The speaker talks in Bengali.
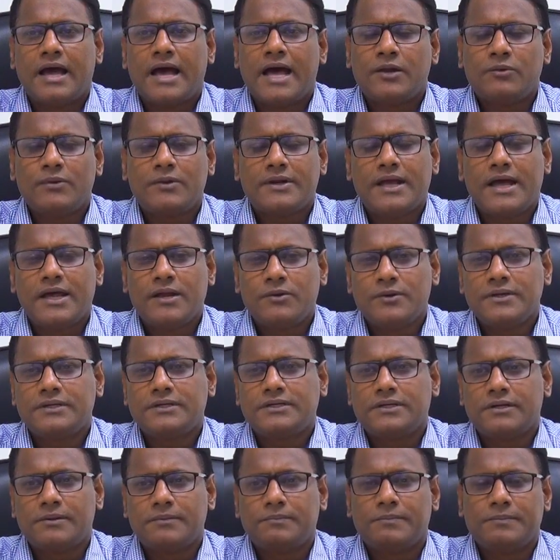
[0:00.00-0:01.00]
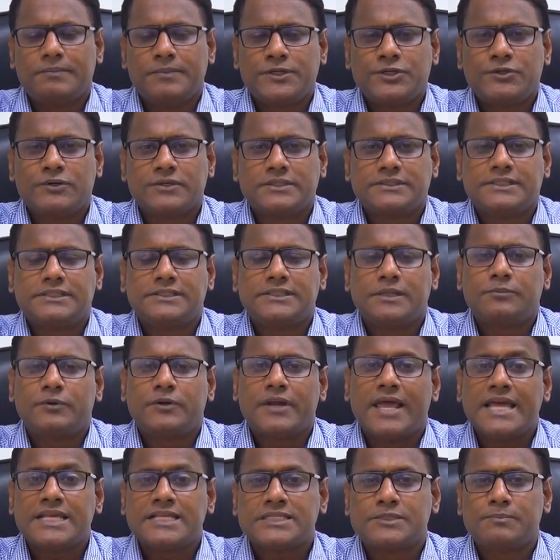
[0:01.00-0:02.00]
আরও আরও একটা বিষয় আছে যেমন
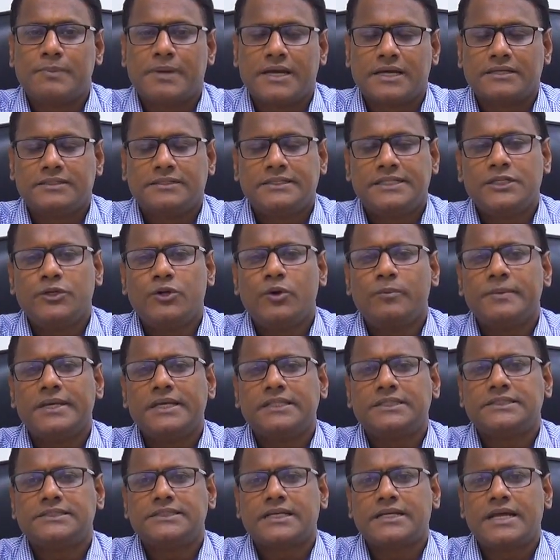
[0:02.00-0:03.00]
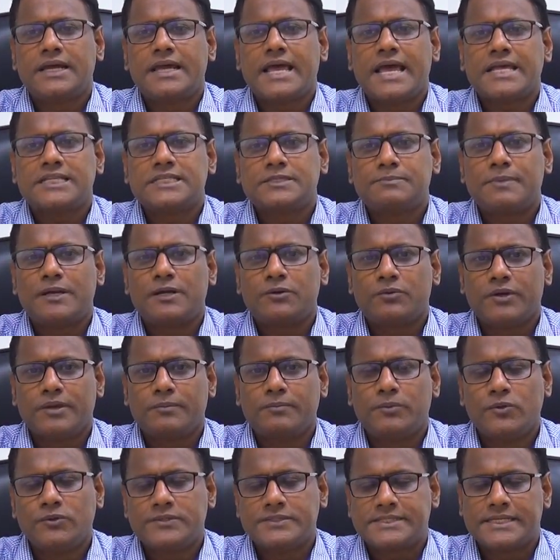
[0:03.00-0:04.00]
অ্যাজমা দীর্ঘমেয়াদী যারা অ্যাজমা রোগে
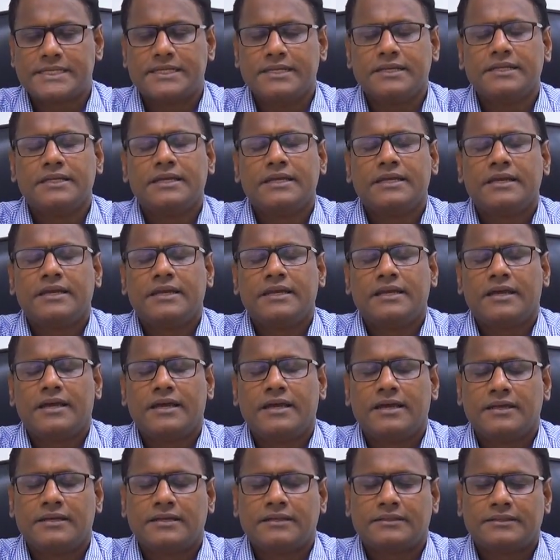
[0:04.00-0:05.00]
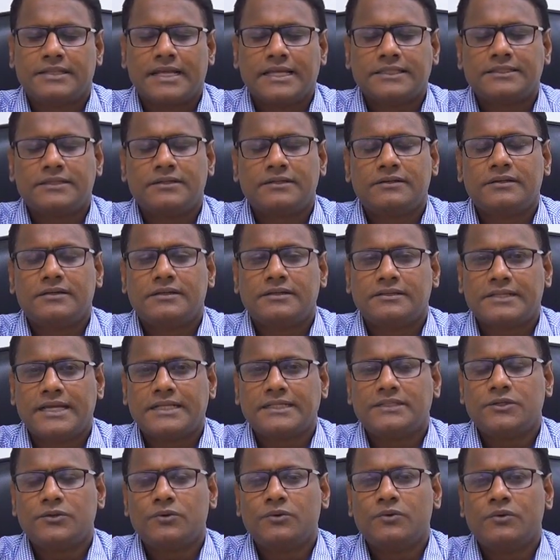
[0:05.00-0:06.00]
ভুগছেন তাদের
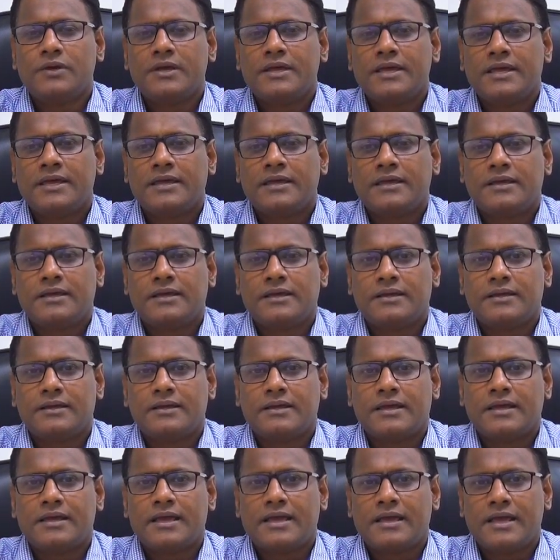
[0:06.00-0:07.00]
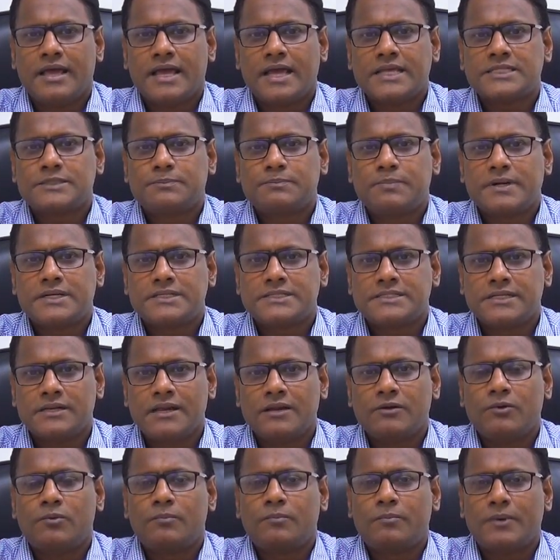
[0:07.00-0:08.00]
তাদেরও অ্যাসপার
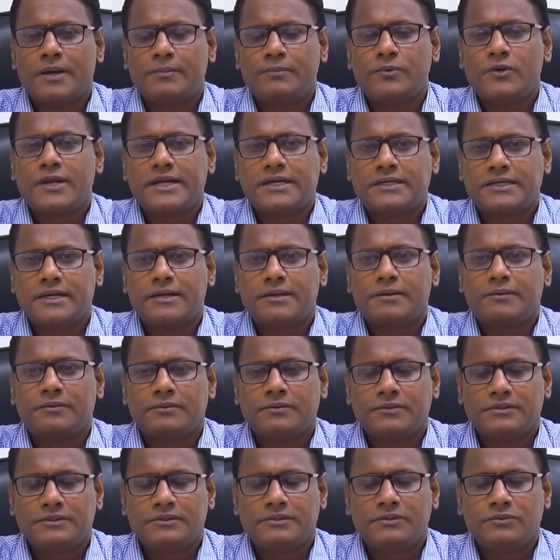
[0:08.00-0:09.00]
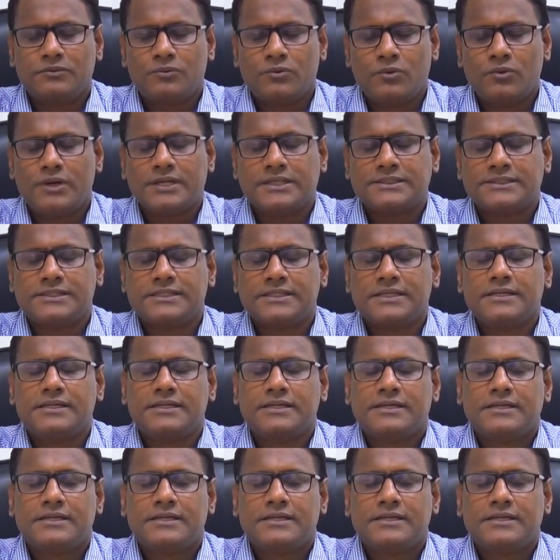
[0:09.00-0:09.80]
মা বলে একটা রোগ আছে